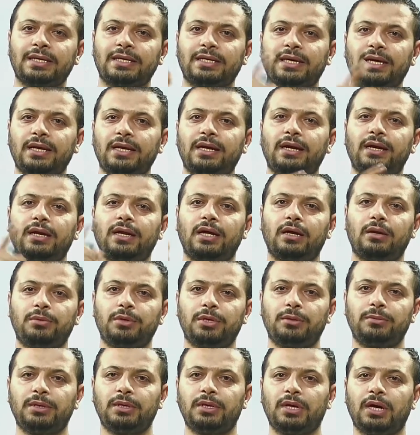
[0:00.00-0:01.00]
Kenarlar
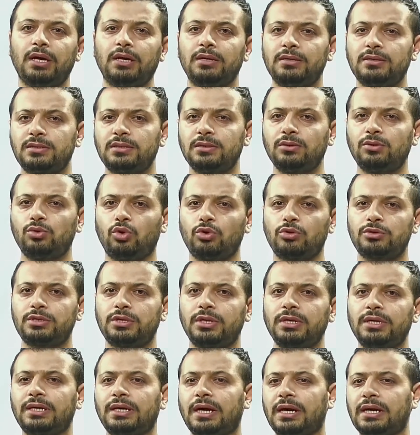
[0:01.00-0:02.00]
birbirinin aynısı
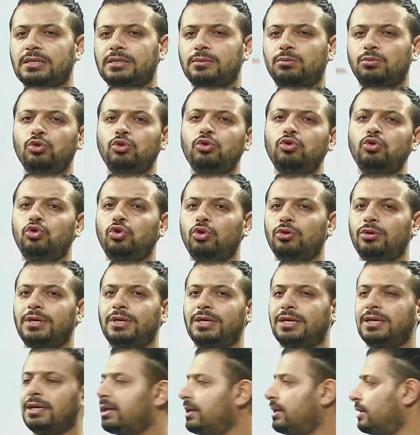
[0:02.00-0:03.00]
90'ın karşısı. Bunun kök
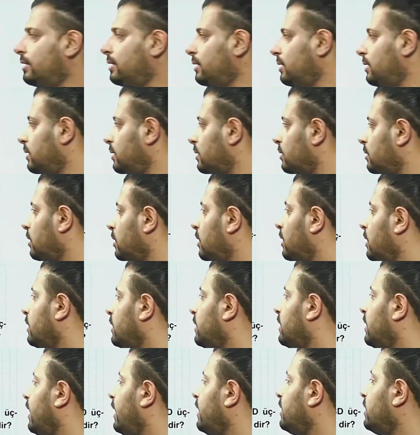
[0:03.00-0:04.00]
2 katıydı.
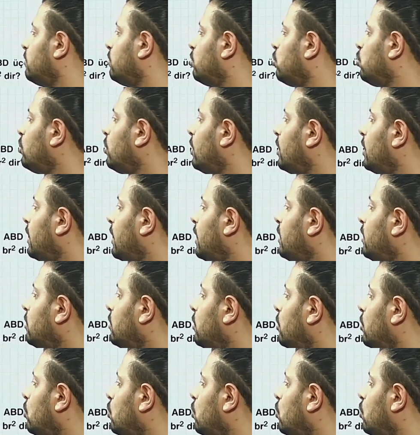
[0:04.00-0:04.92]
Yani buralar